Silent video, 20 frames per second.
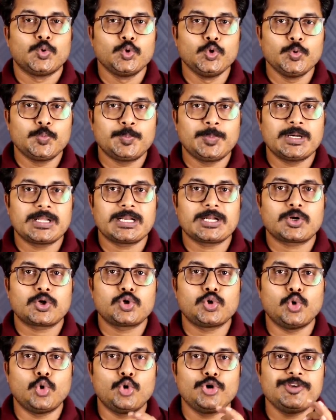उन पर
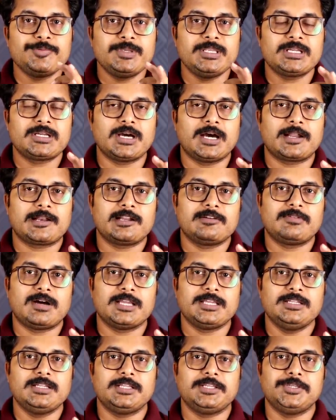कोई भी
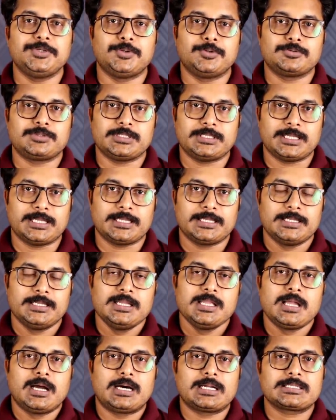कार्यवाही नहीं होती है
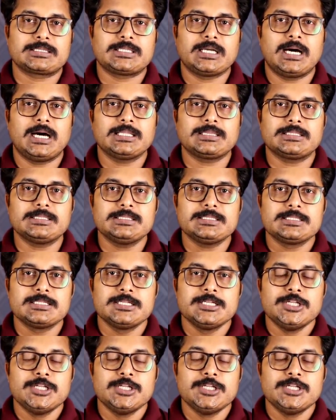अर्थात